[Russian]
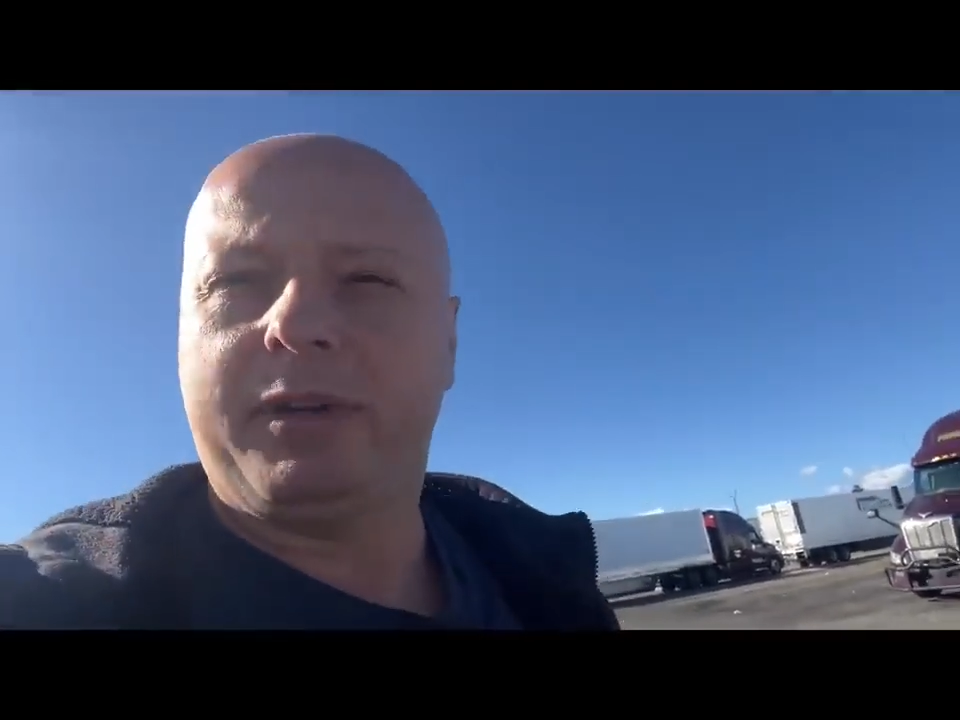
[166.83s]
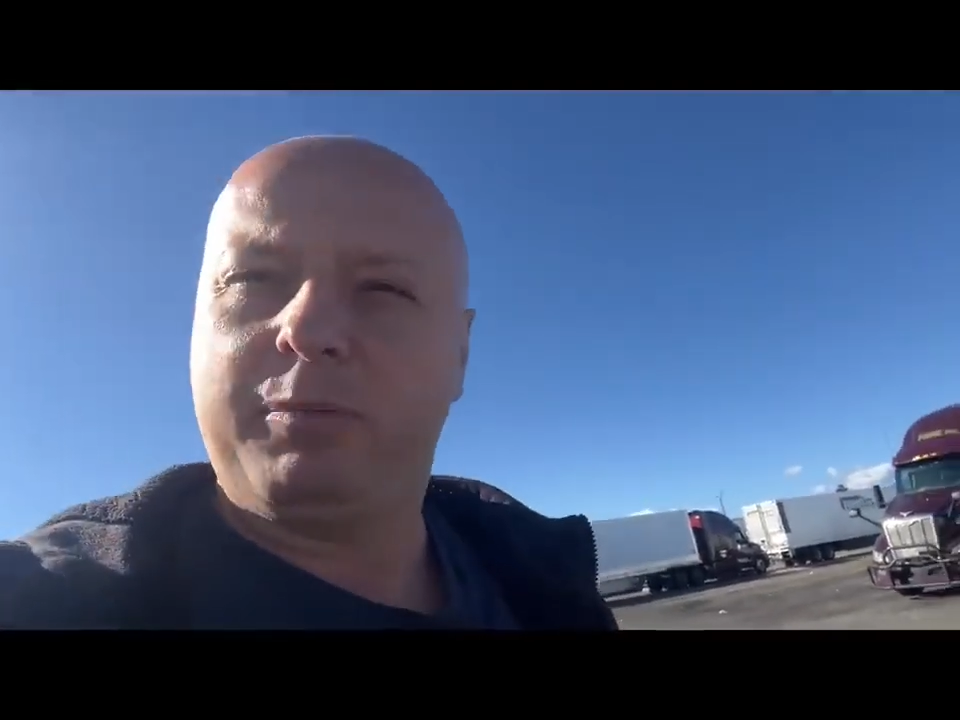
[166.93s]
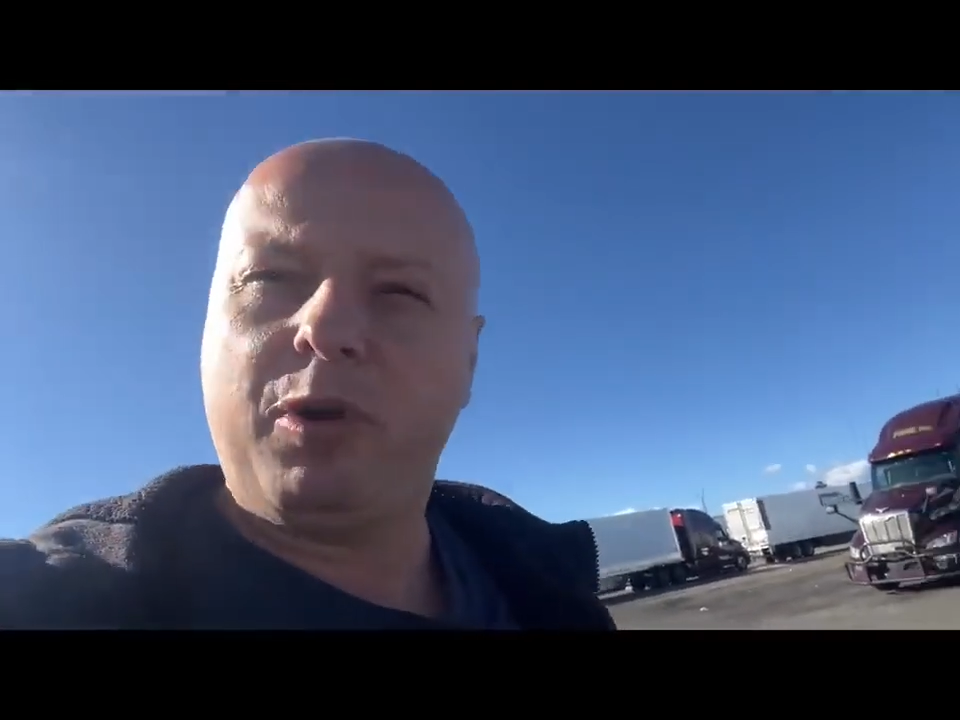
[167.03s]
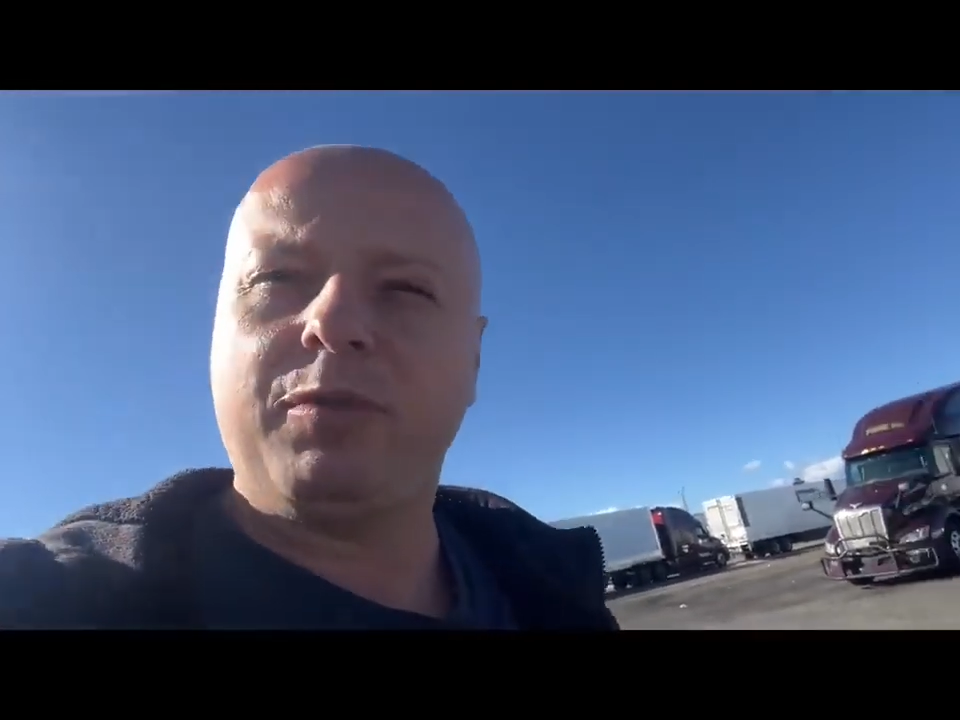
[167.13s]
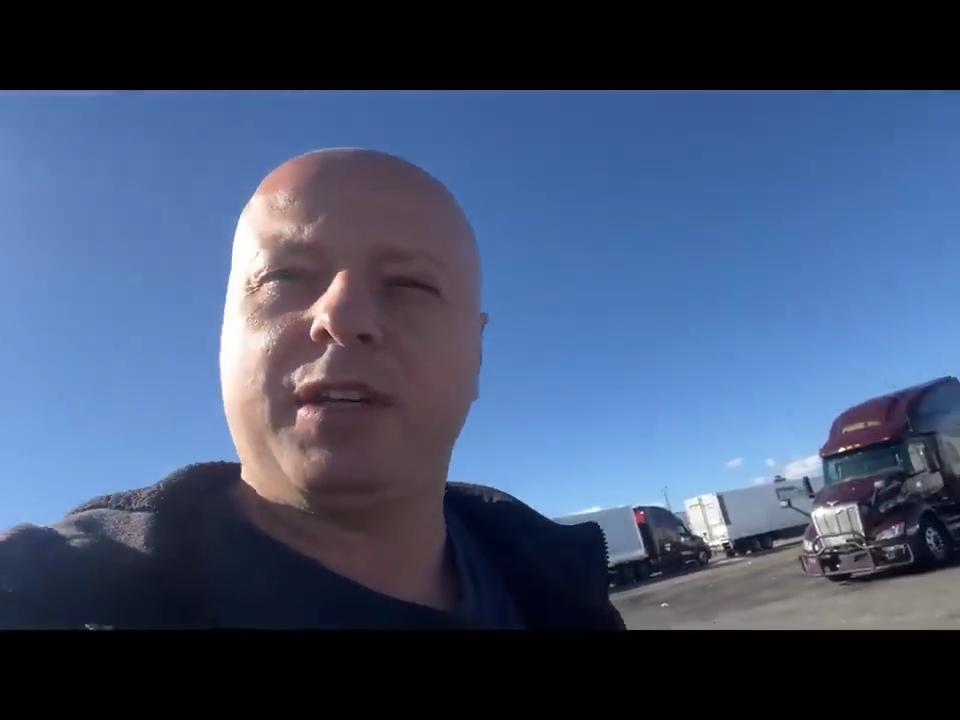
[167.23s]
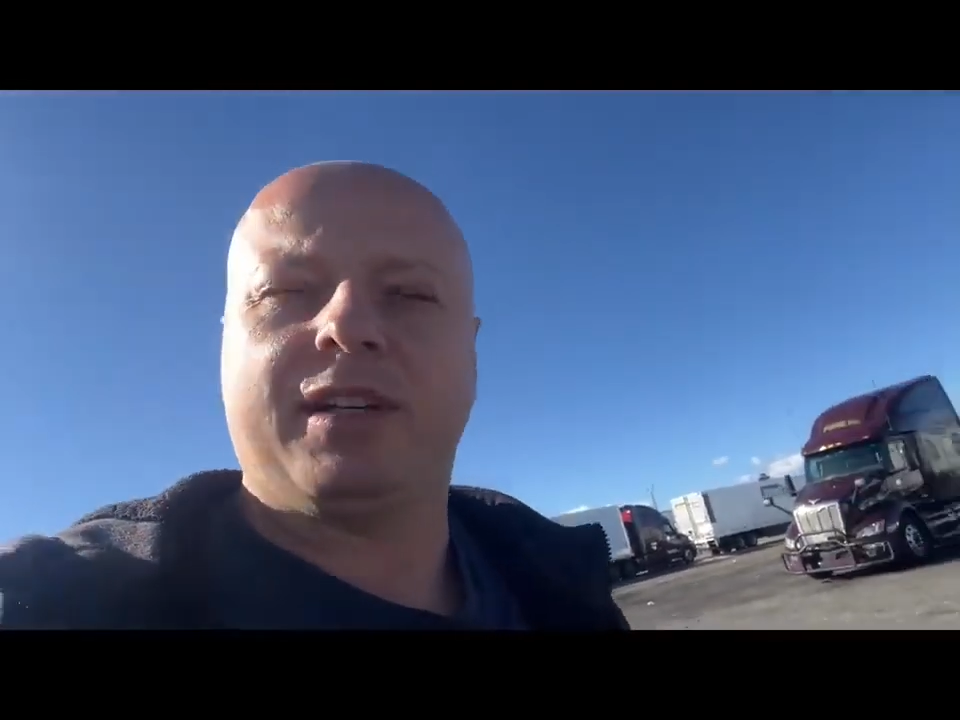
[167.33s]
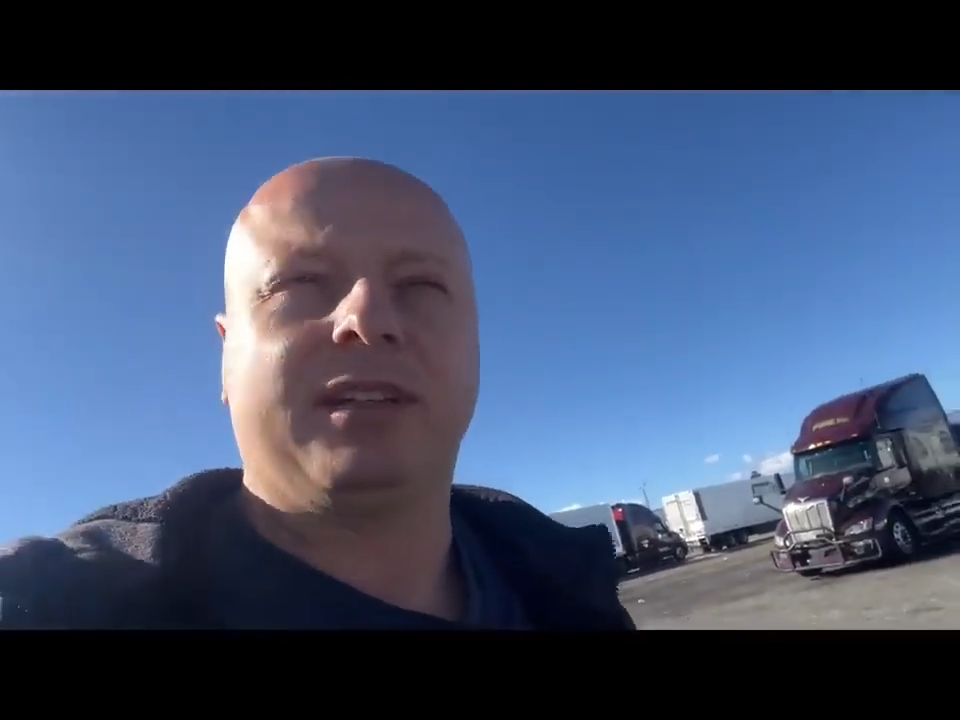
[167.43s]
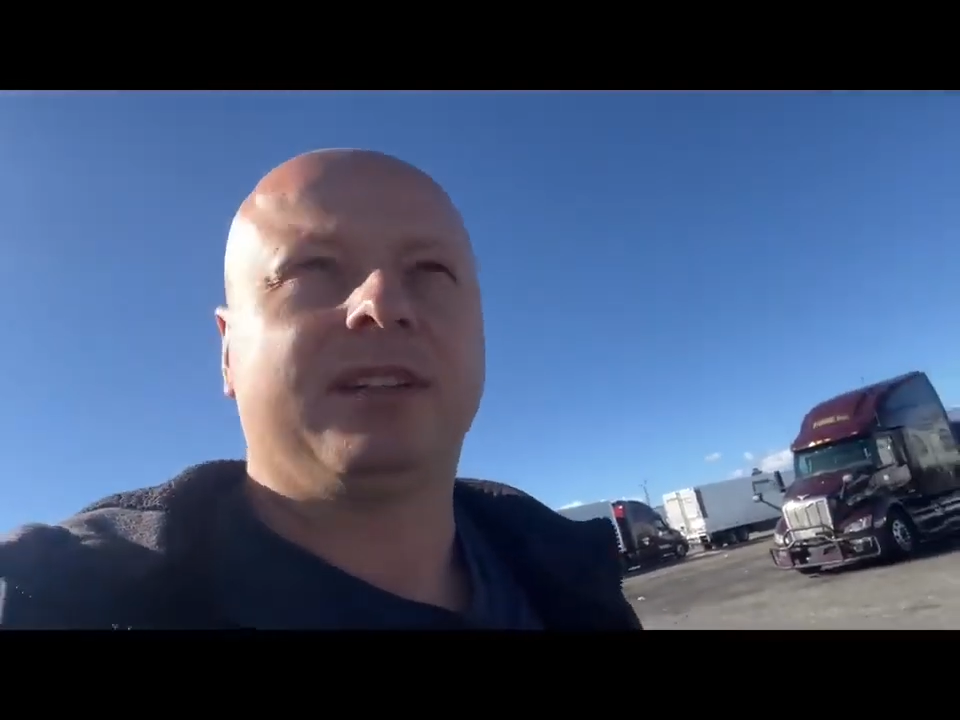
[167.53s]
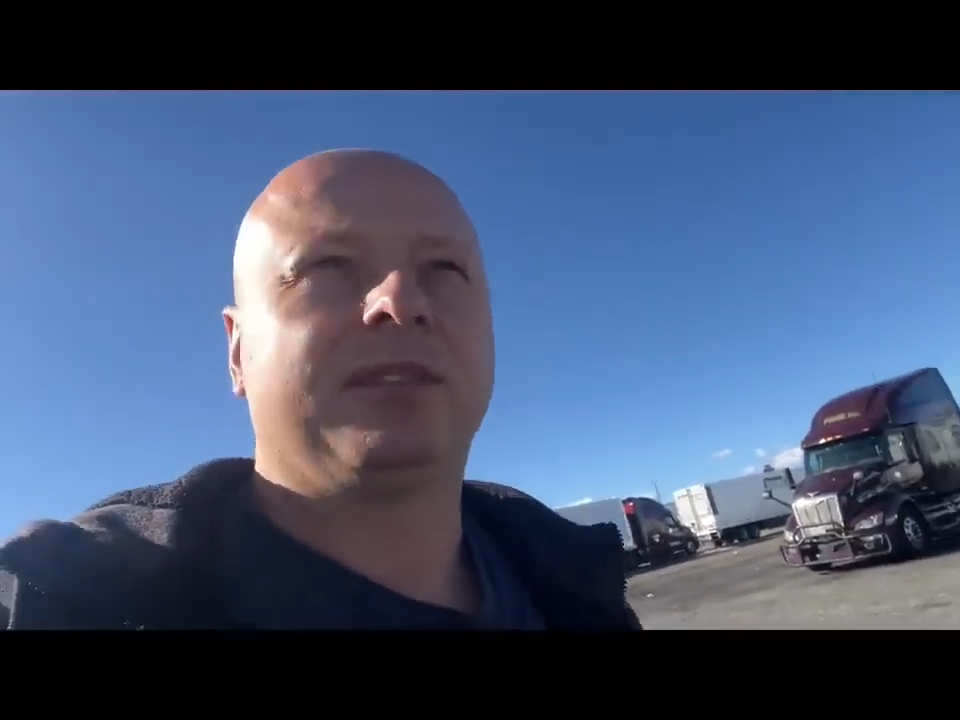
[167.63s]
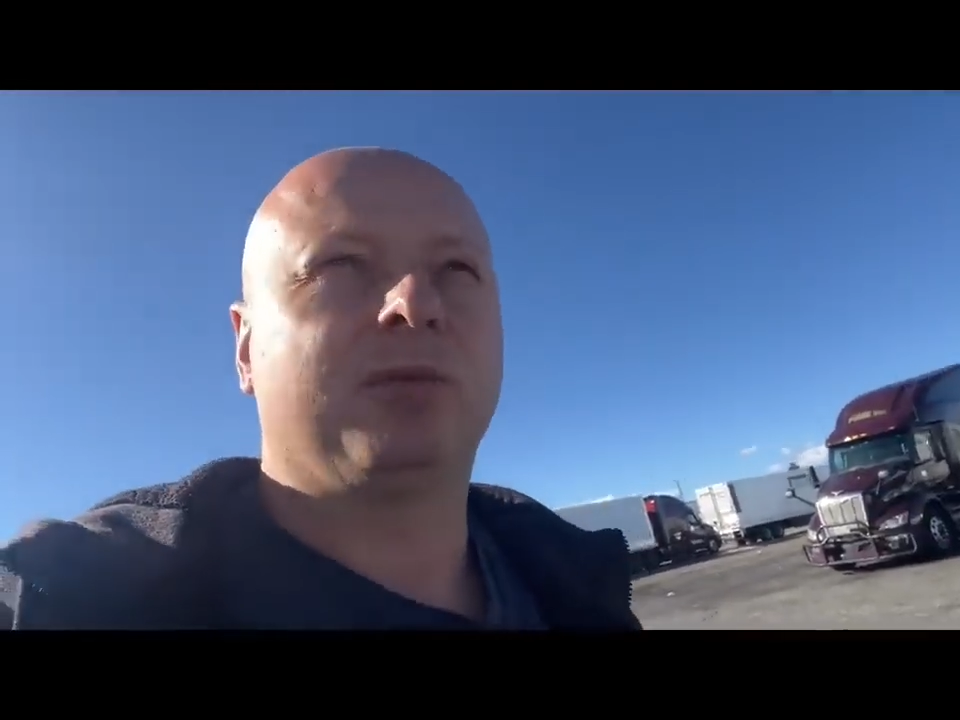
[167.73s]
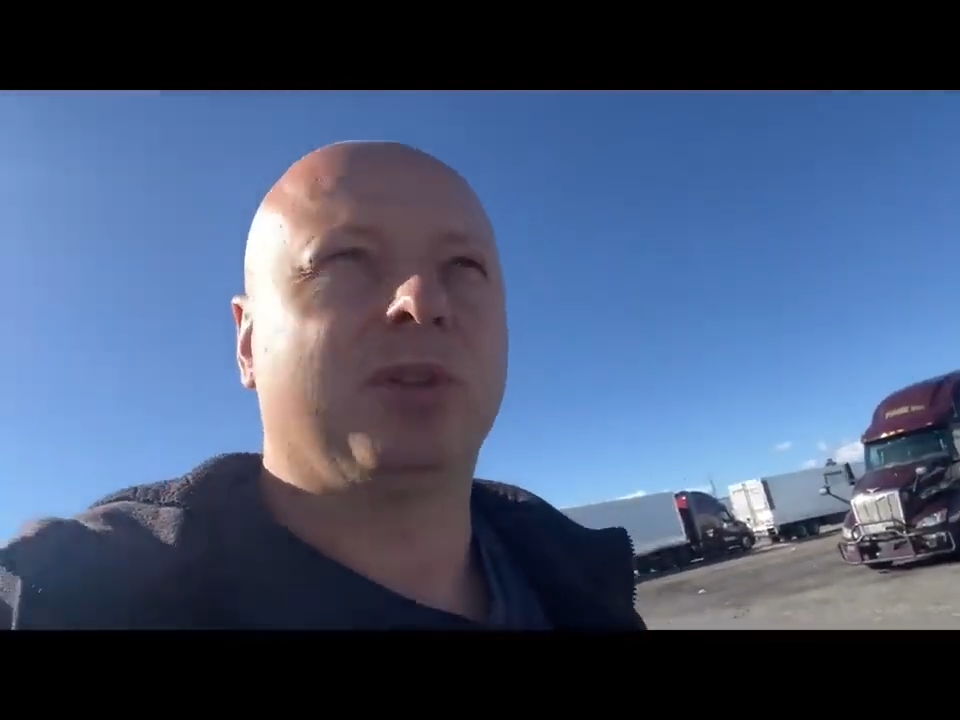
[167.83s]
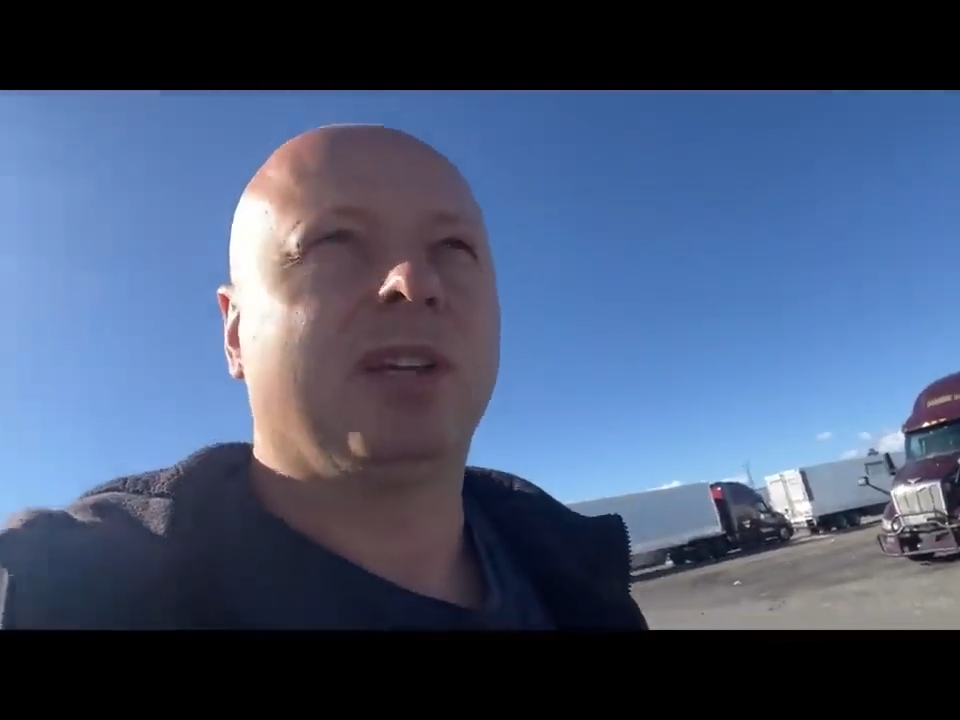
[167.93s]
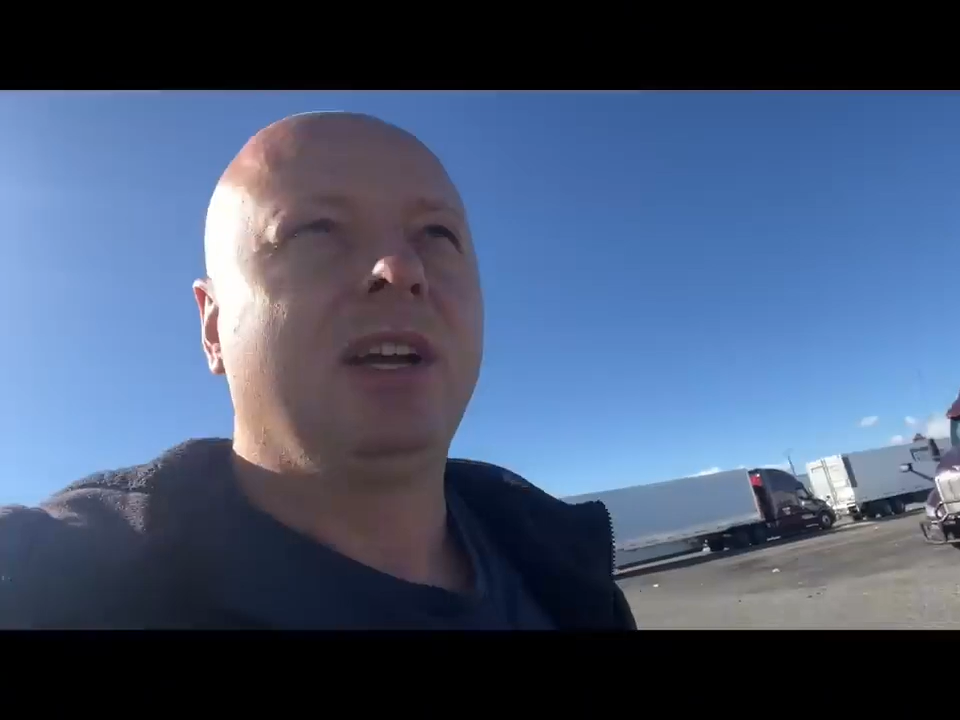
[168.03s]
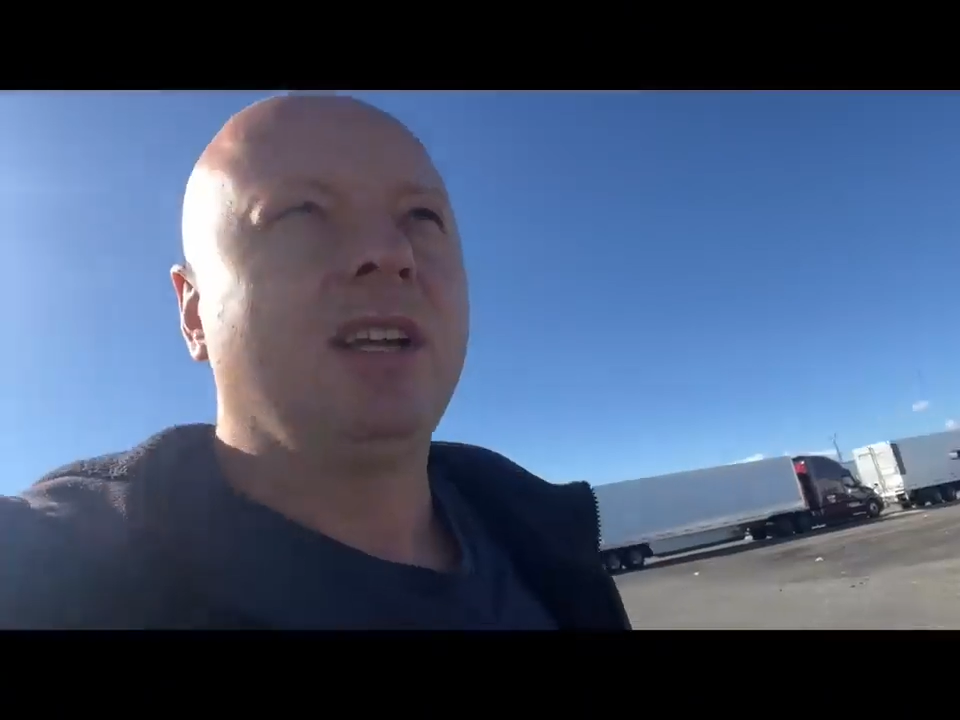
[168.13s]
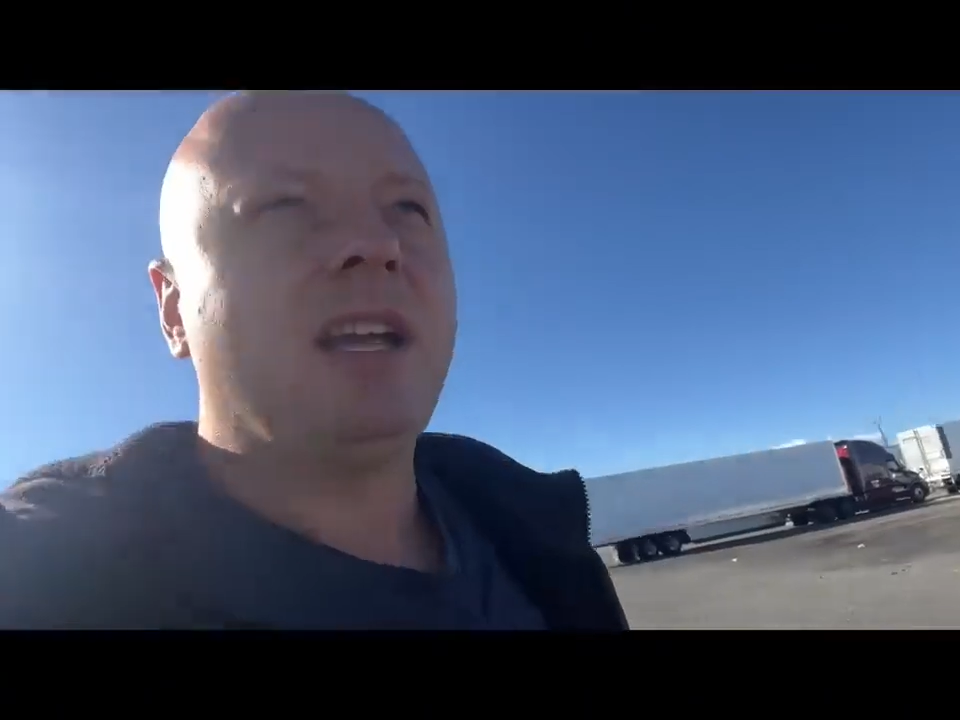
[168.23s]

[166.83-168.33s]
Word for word: не помните? Вот.